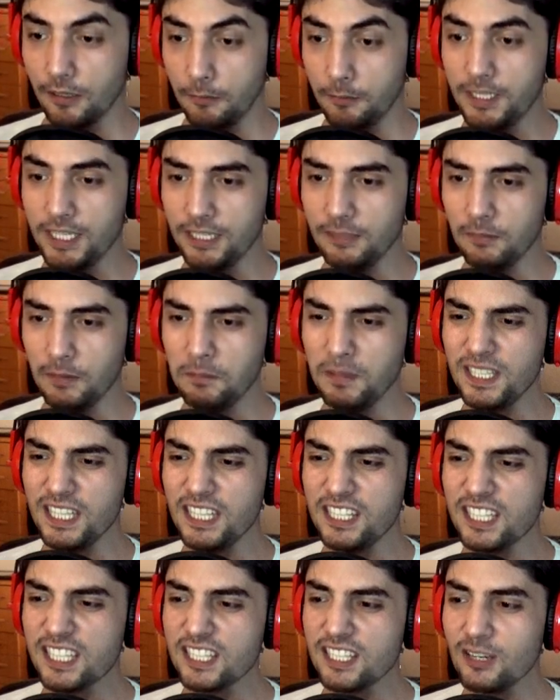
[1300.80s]
Bir şey bir
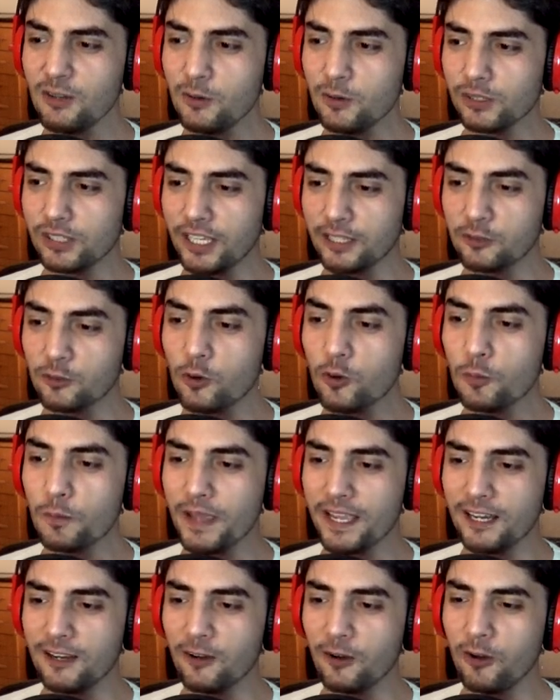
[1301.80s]
şey çıkacak oradan çok
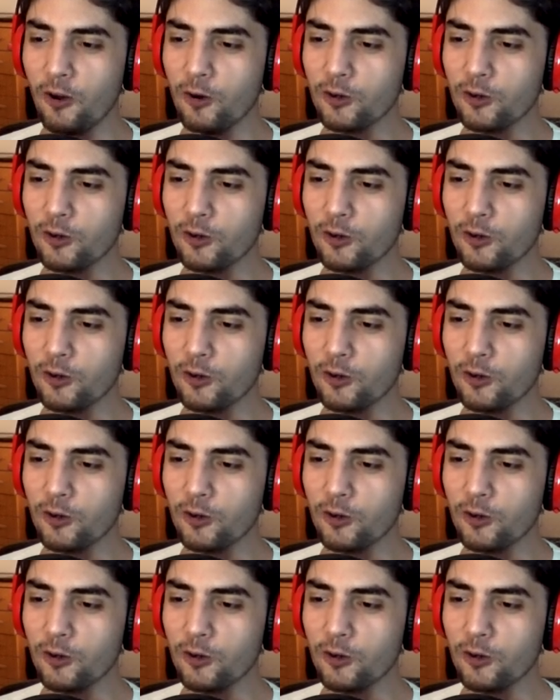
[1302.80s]
belli o.